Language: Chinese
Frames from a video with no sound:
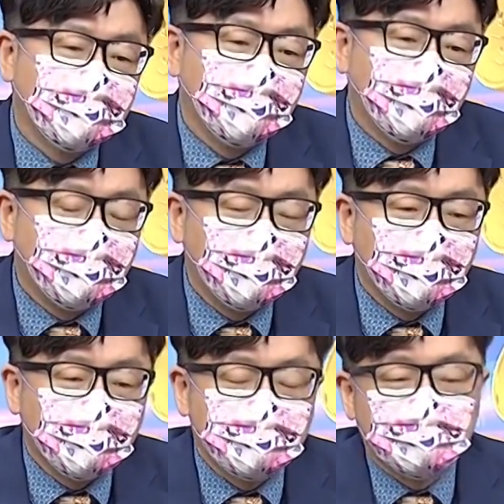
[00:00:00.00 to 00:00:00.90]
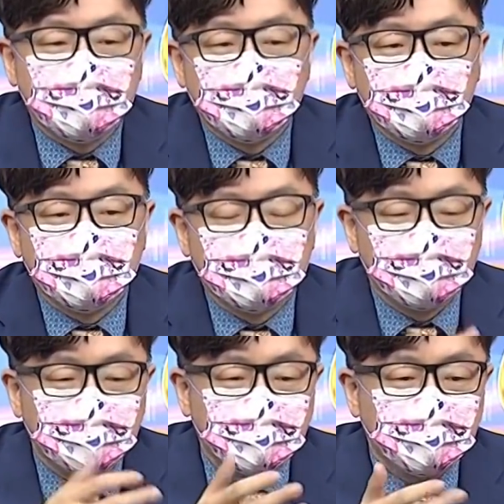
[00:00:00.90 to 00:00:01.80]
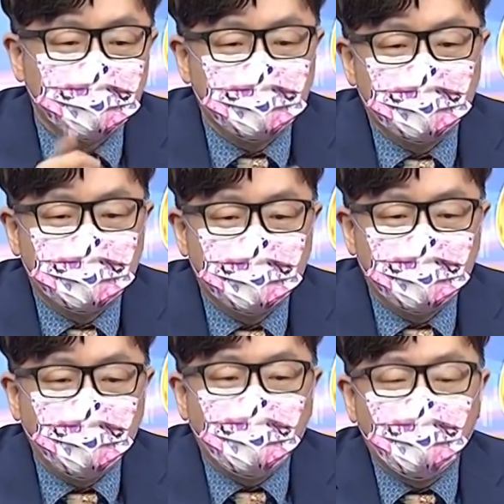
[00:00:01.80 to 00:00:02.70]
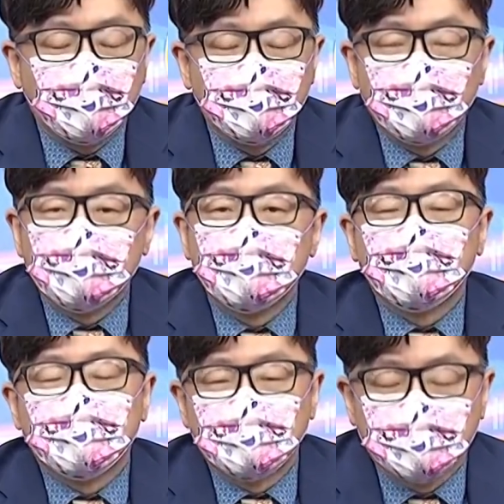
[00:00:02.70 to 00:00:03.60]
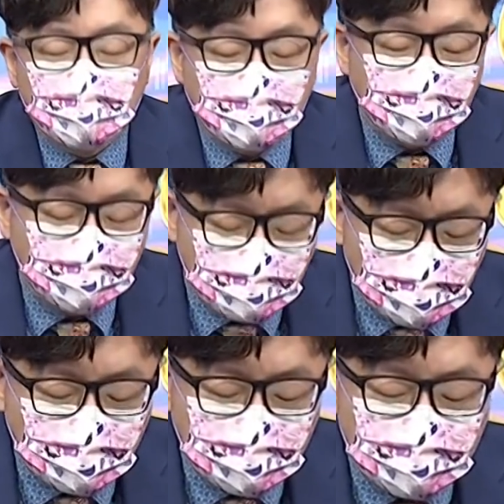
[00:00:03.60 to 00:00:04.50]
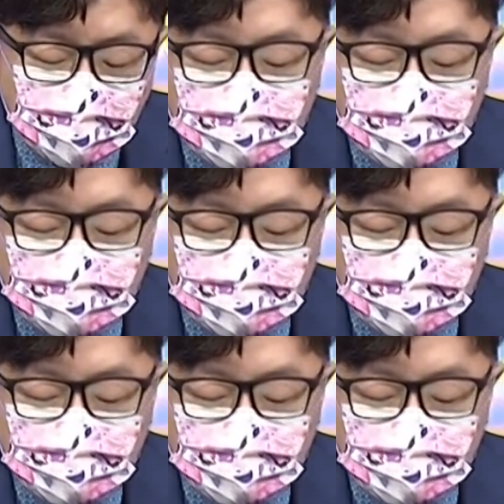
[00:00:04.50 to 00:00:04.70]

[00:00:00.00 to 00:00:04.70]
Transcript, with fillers: 你可以让自己的命运跟模式做出一个改变。我举一个例子来